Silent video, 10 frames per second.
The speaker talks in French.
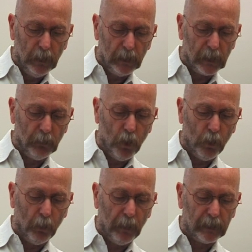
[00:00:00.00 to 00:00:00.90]
Ses
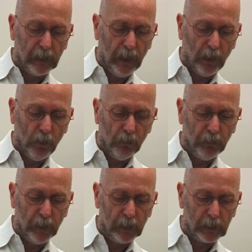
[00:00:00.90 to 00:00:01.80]
membres battaient l'air en
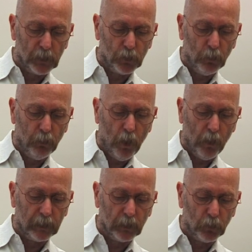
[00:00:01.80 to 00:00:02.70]
vain, ses yeux blancs
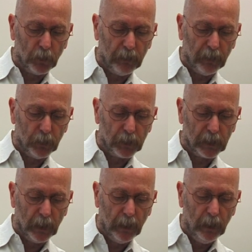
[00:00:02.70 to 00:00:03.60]
étaient tournés vers le
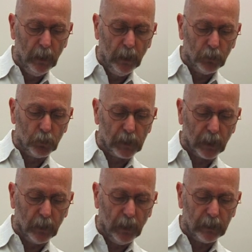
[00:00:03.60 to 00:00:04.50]
ciel, toute sa
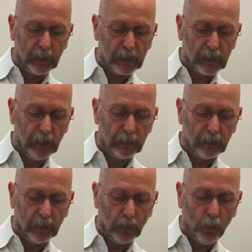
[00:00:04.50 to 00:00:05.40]
gueule était ceinte
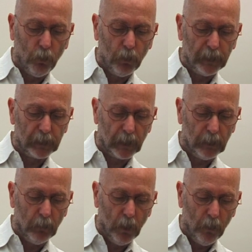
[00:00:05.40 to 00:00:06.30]
d'un gros liseré
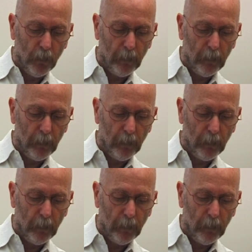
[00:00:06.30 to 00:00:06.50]
blanc.